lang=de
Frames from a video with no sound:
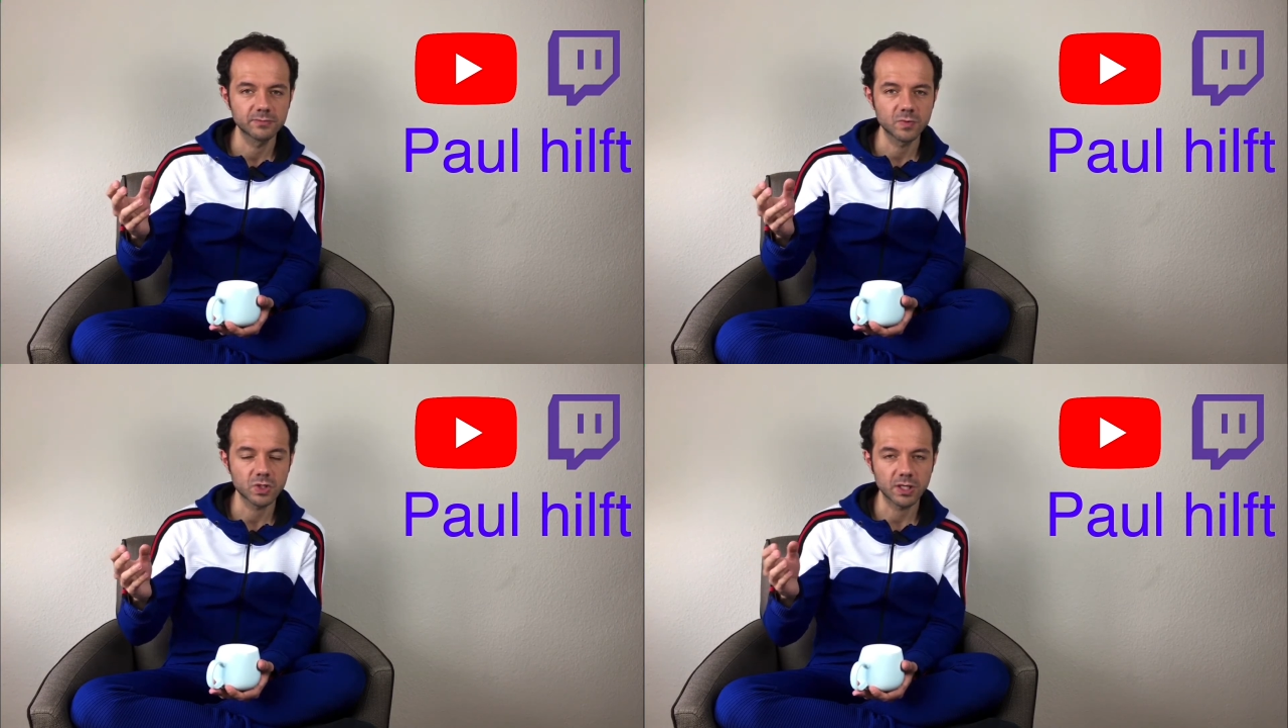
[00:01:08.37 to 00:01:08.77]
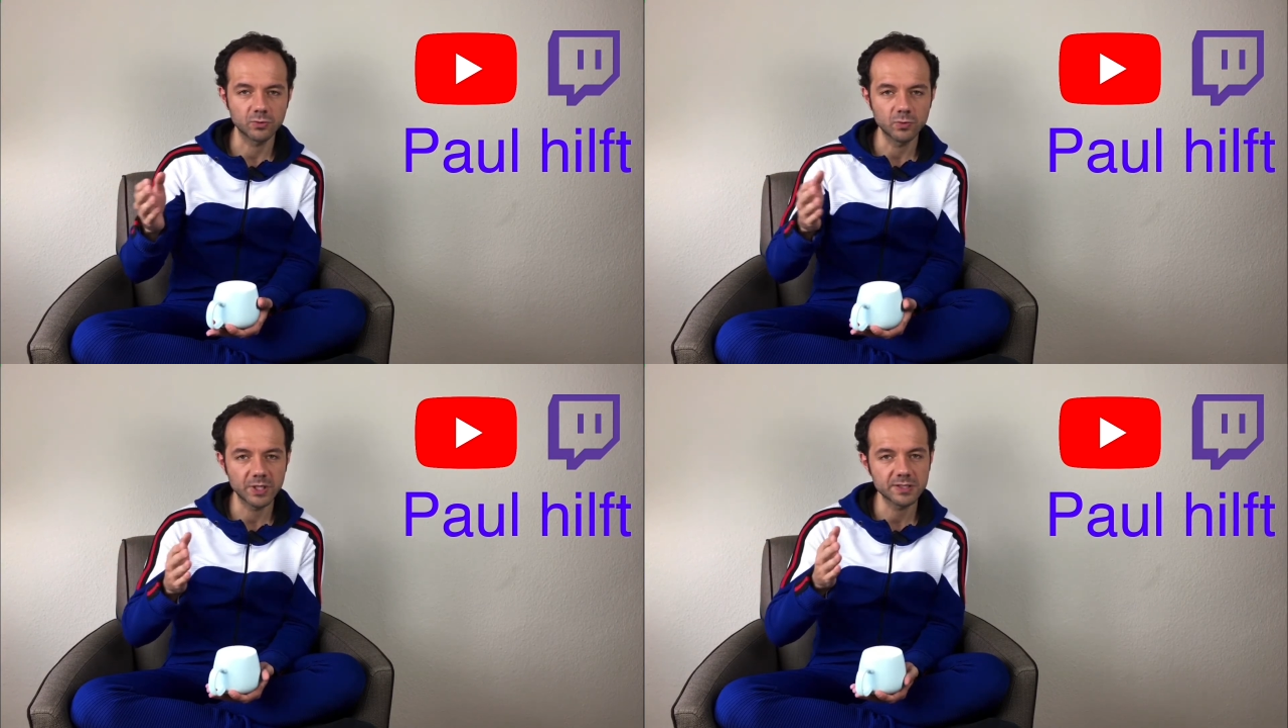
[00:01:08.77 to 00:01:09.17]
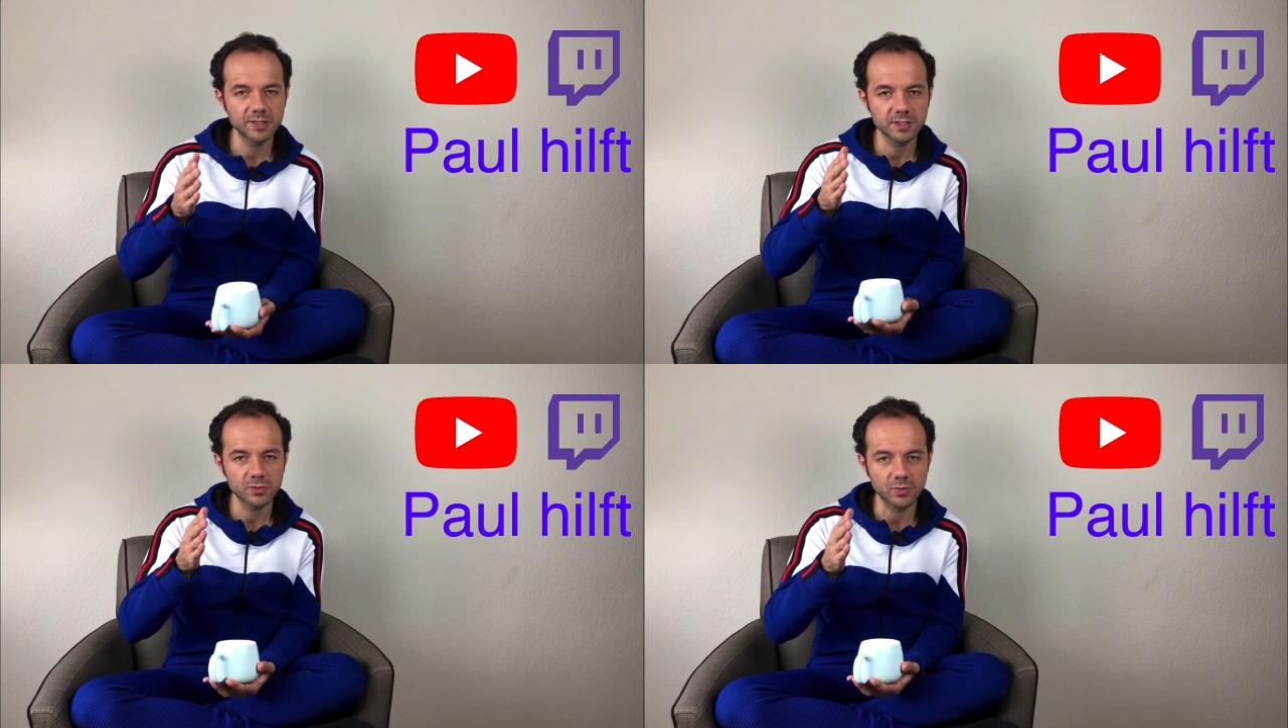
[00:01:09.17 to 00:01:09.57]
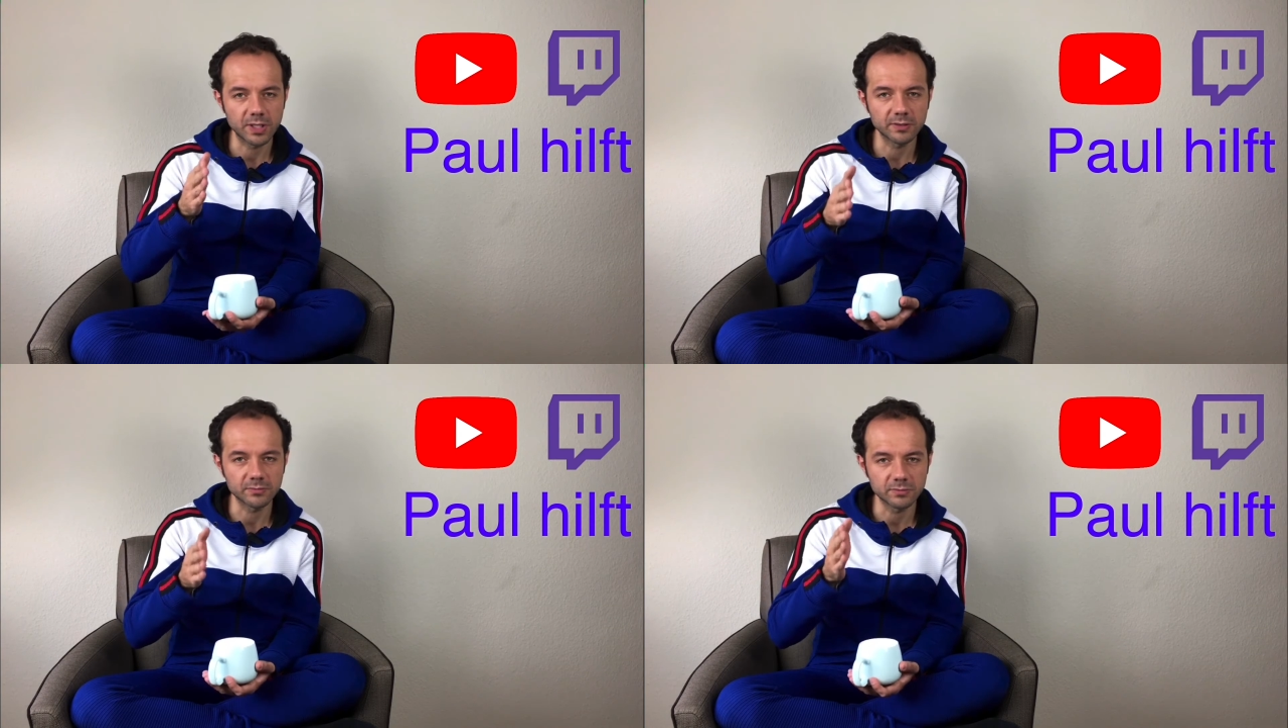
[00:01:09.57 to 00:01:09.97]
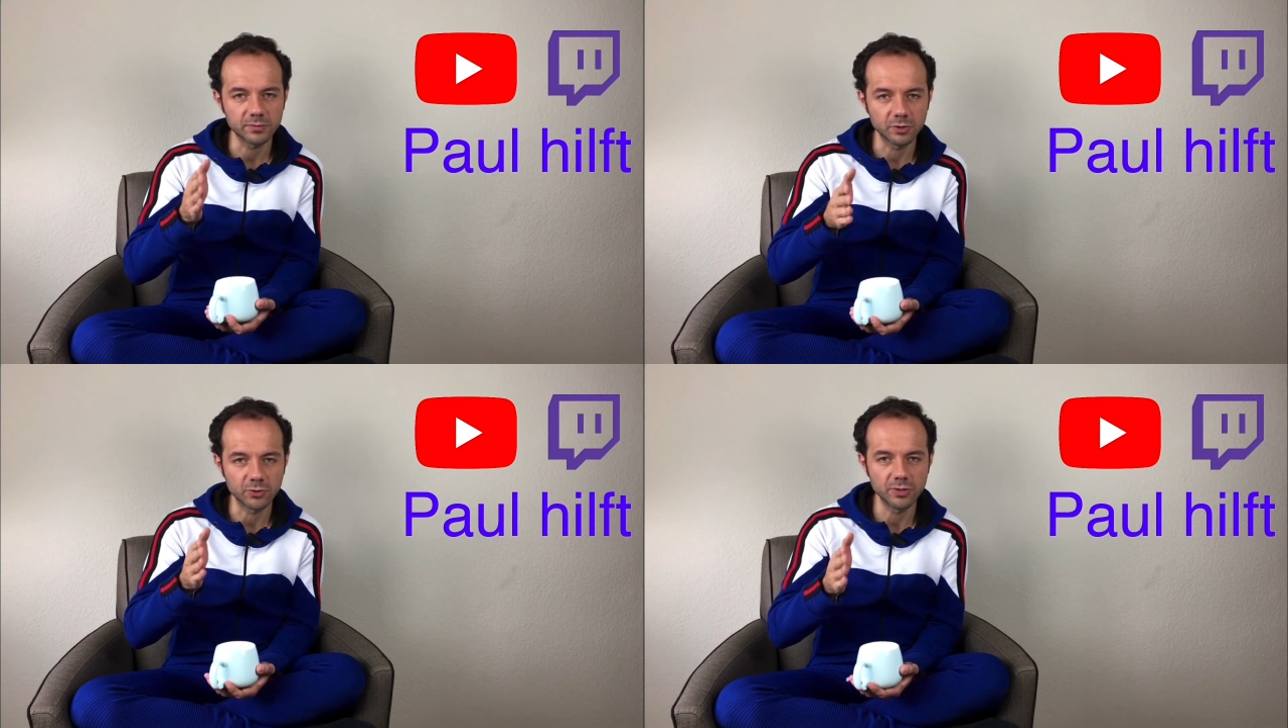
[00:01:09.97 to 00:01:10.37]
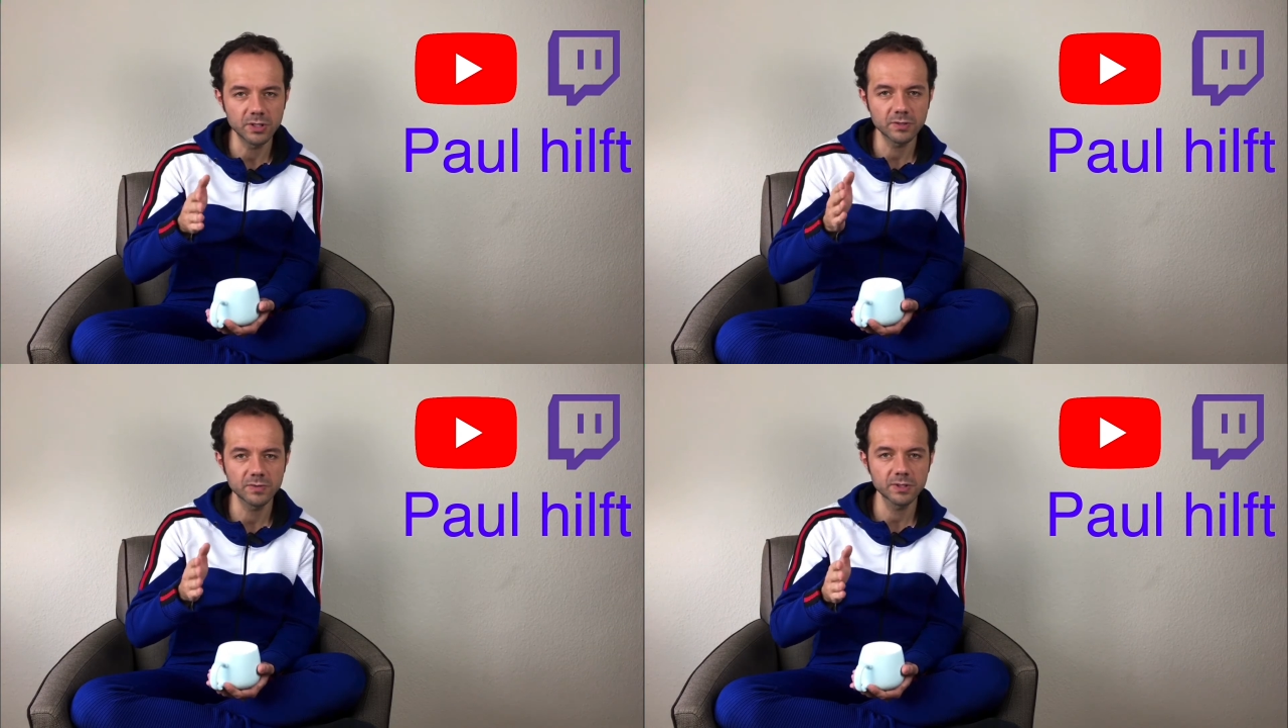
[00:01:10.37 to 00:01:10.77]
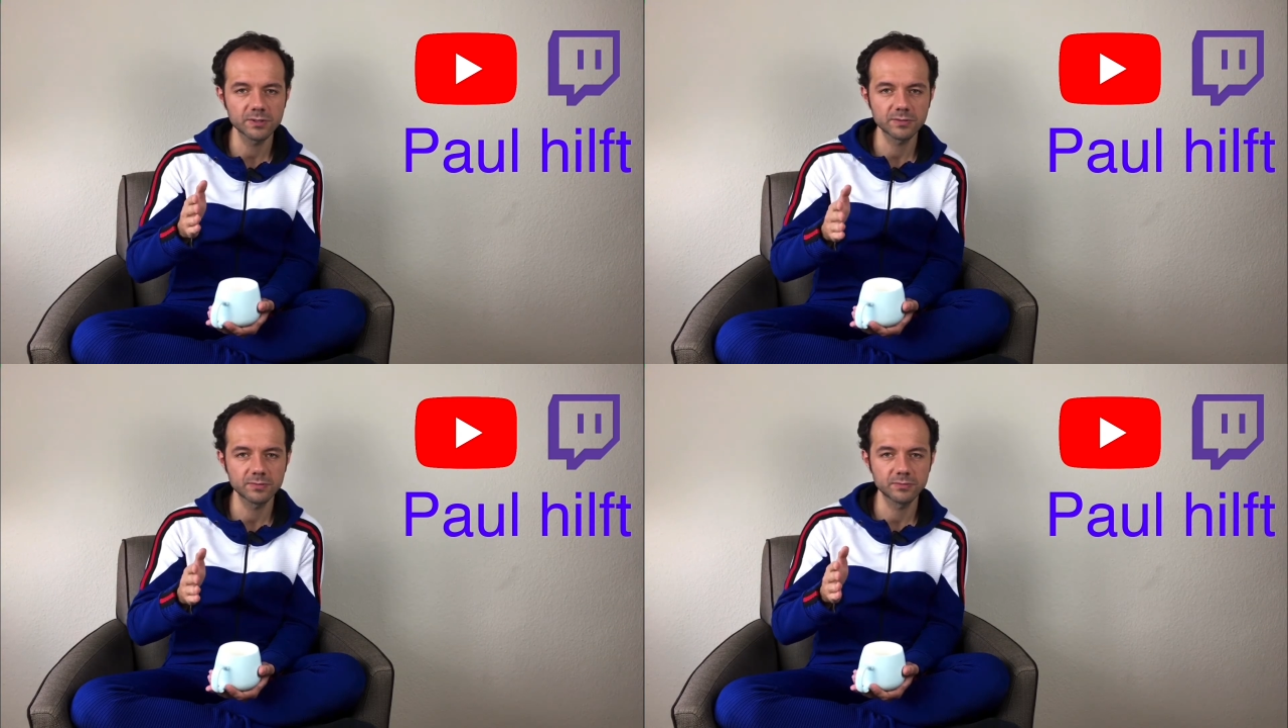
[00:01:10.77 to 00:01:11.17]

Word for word: Es kann gut passieren, dass du dann gekündigt wirst